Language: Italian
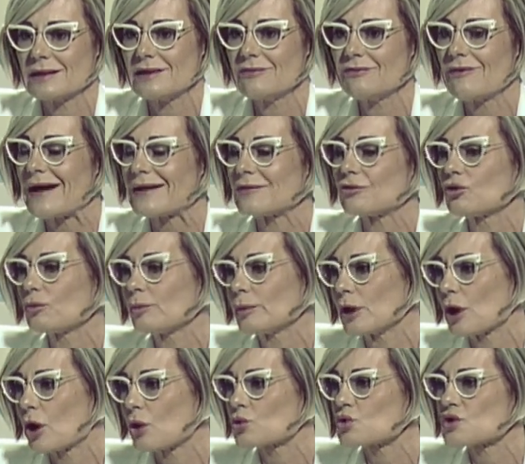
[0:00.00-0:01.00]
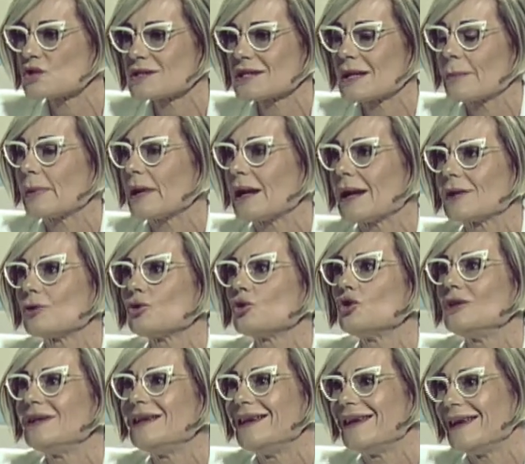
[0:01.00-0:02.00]
Di fatto però non si sta parlando
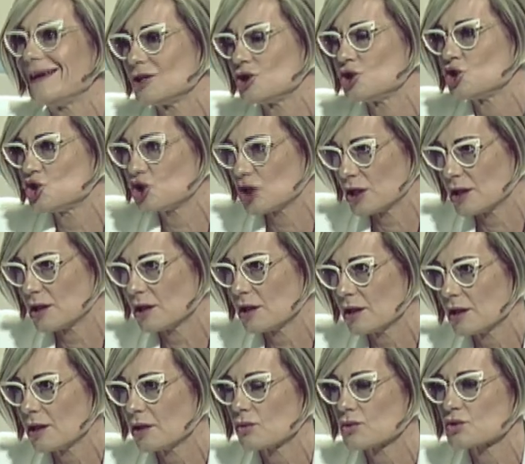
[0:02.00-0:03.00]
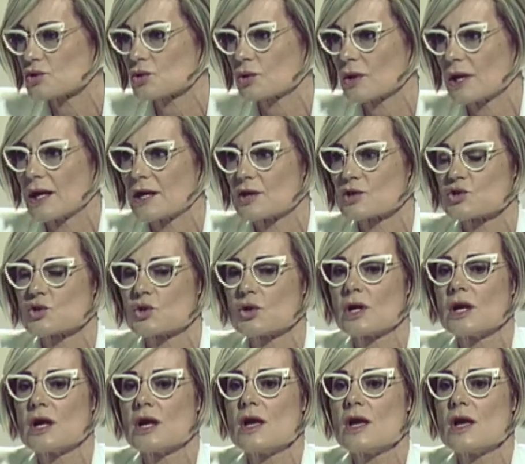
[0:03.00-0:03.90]
di leggi in questo caso,